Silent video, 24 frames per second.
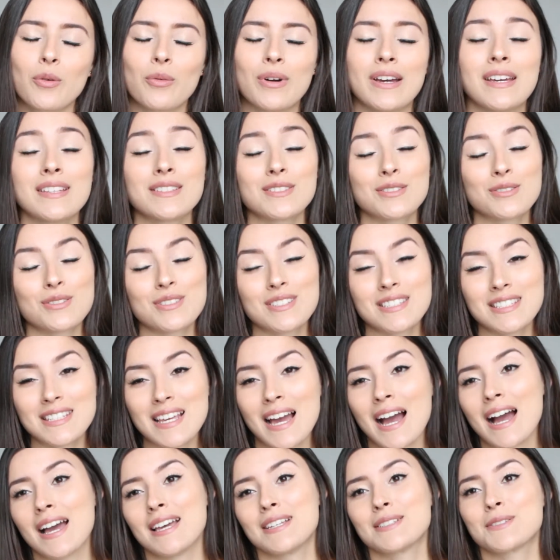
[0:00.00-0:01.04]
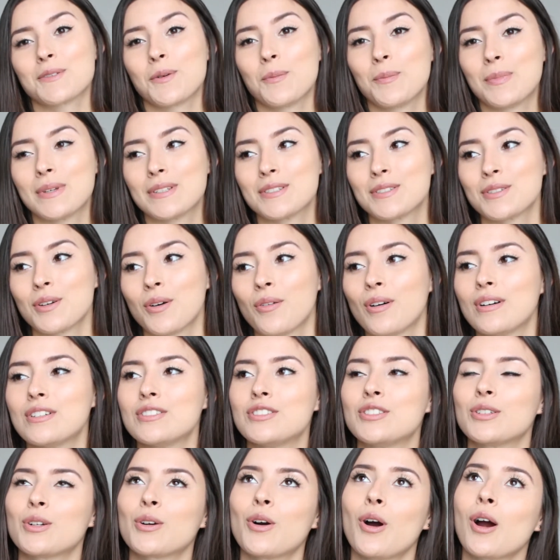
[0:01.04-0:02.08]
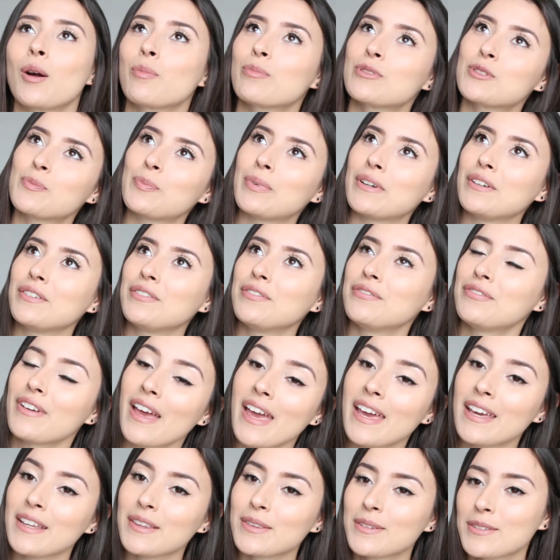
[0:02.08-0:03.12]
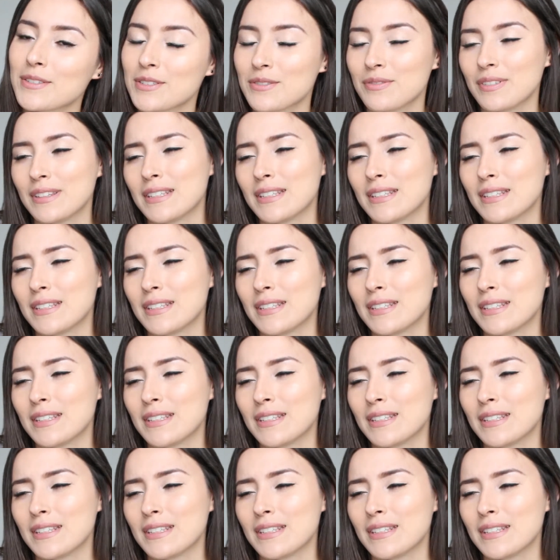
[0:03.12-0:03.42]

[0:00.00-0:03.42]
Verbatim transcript: com redes sociais, com pessoas de corpos perfeitos,